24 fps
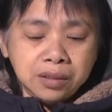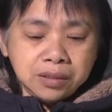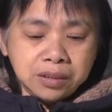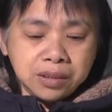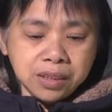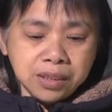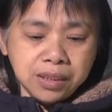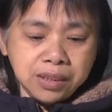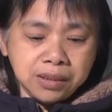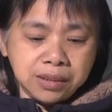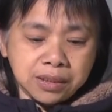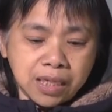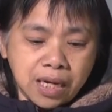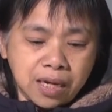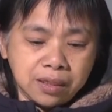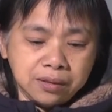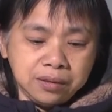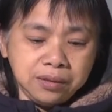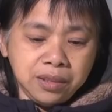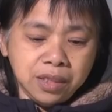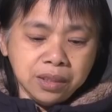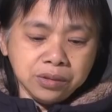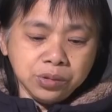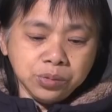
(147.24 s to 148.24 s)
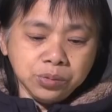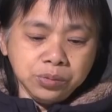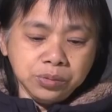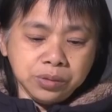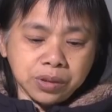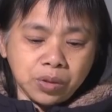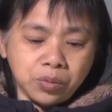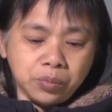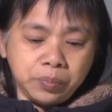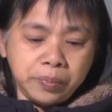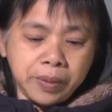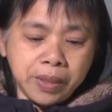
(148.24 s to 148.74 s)
这里讲耶稣
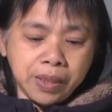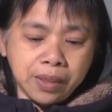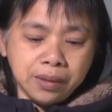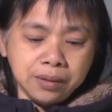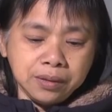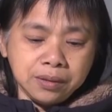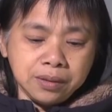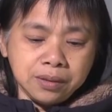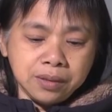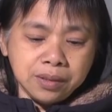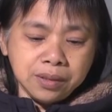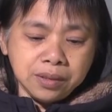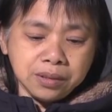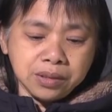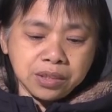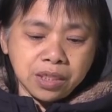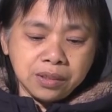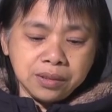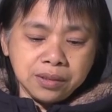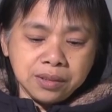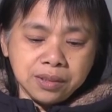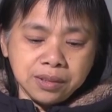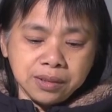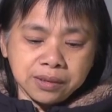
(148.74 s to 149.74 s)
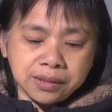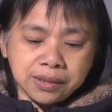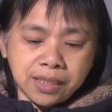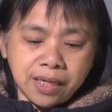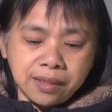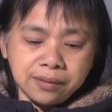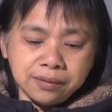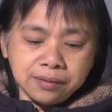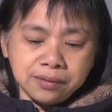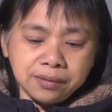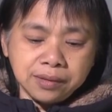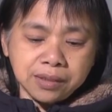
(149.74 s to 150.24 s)
走遍各城各
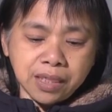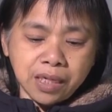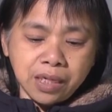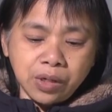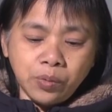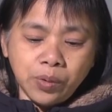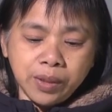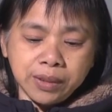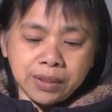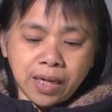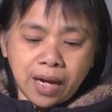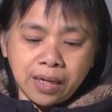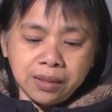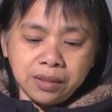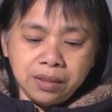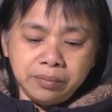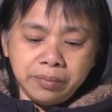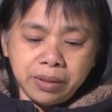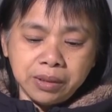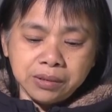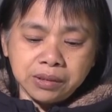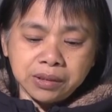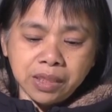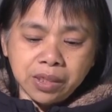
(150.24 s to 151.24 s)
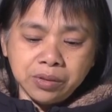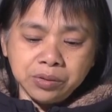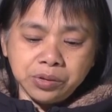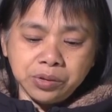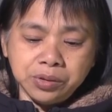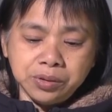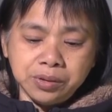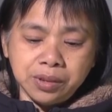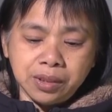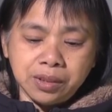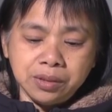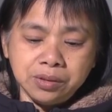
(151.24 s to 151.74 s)
乡，在会堂里面教
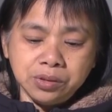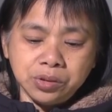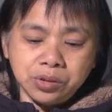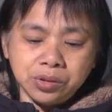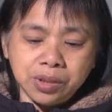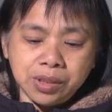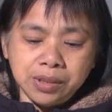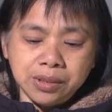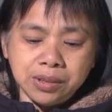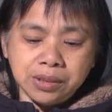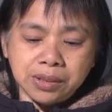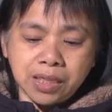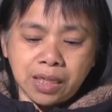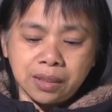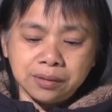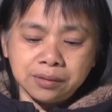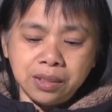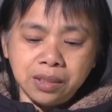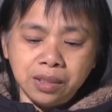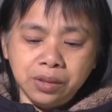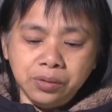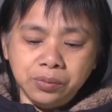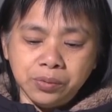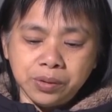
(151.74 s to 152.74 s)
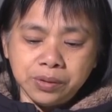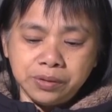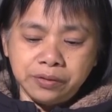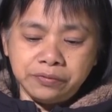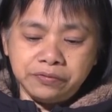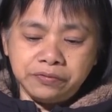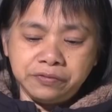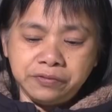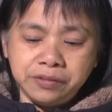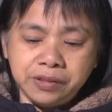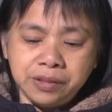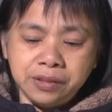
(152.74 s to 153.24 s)
训人，宣讲天国的
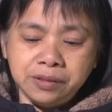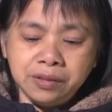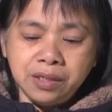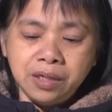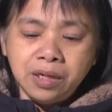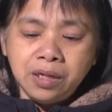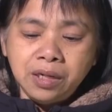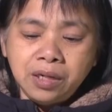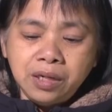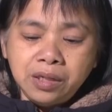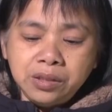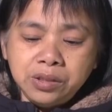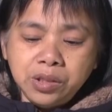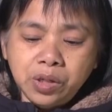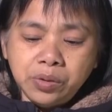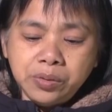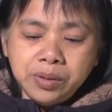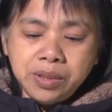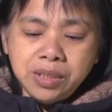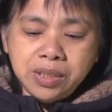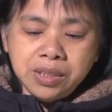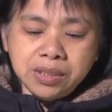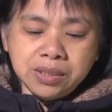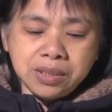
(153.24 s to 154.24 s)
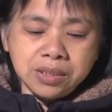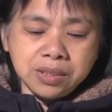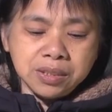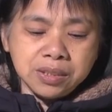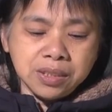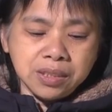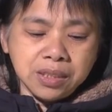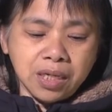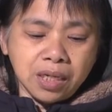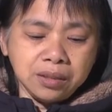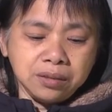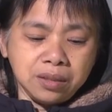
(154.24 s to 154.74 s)
福音，又医治
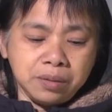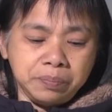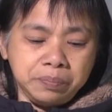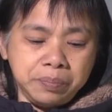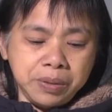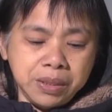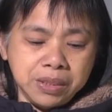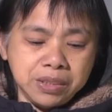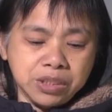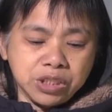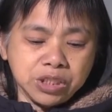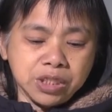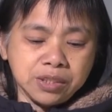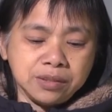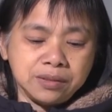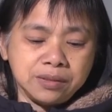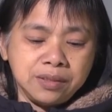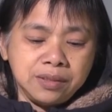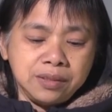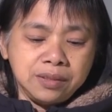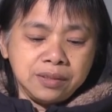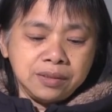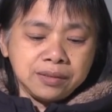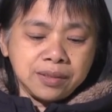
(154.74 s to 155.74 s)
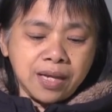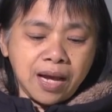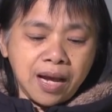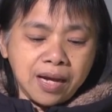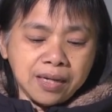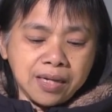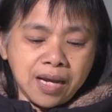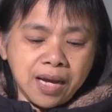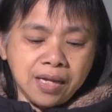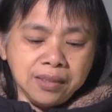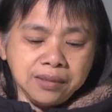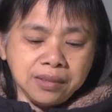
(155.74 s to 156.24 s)
各样的病症。
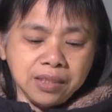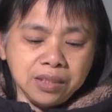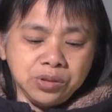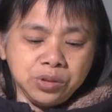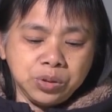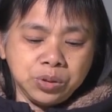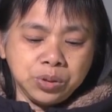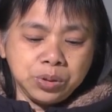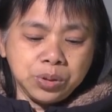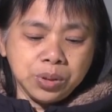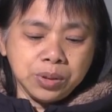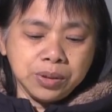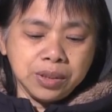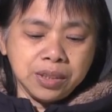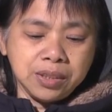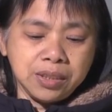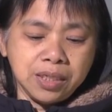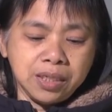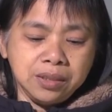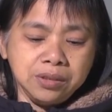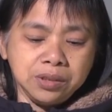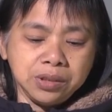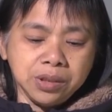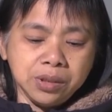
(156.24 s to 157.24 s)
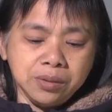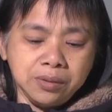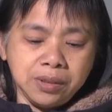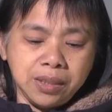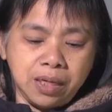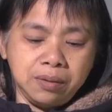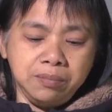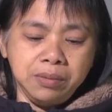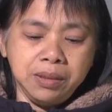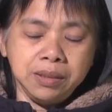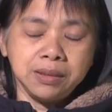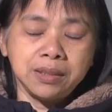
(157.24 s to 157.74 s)
他看见许多的人，就
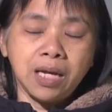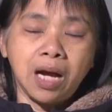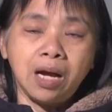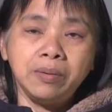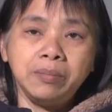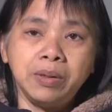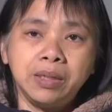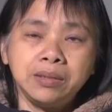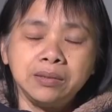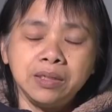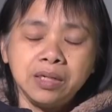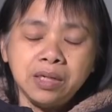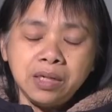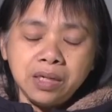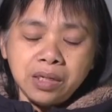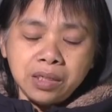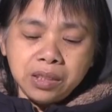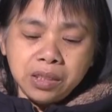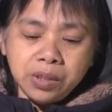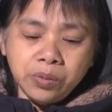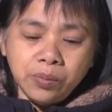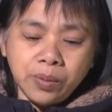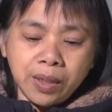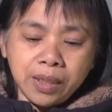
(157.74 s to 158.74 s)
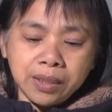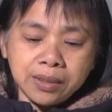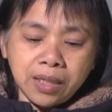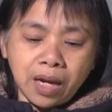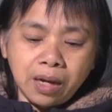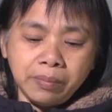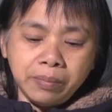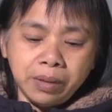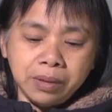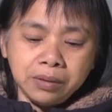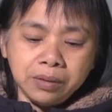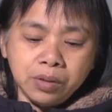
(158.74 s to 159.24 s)
怜悯他们，因为
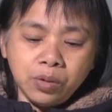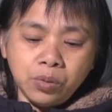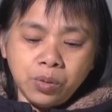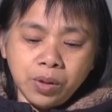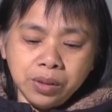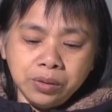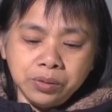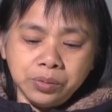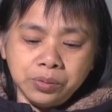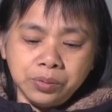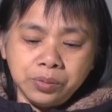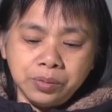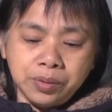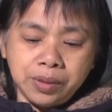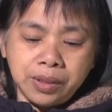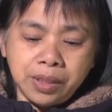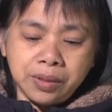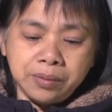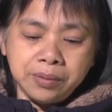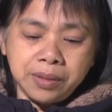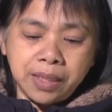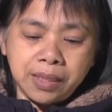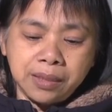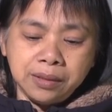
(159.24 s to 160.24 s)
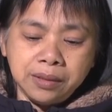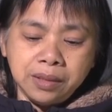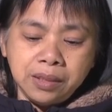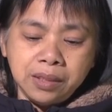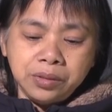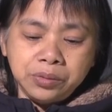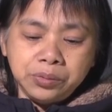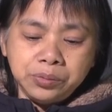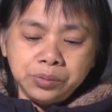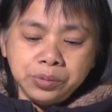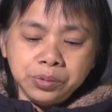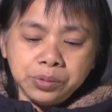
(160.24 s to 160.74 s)
他们困苦流离，
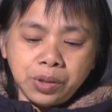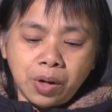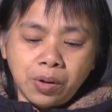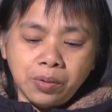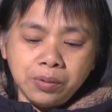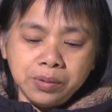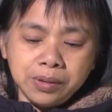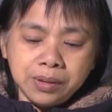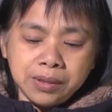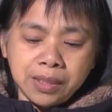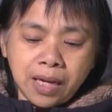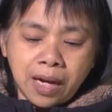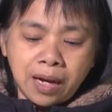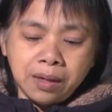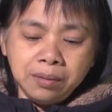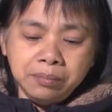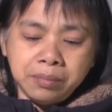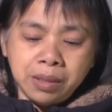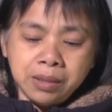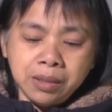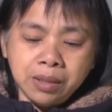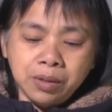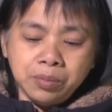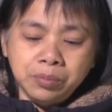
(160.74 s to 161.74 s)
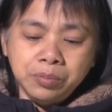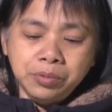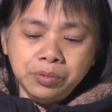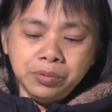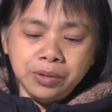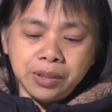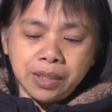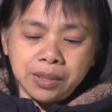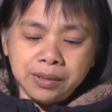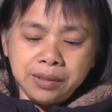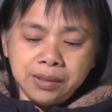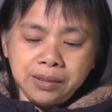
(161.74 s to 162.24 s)
如同羊没有
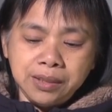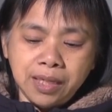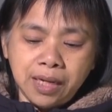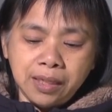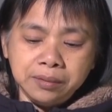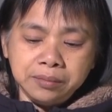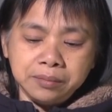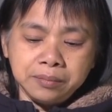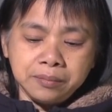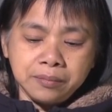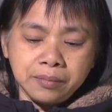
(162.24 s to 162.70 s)
牧人一样。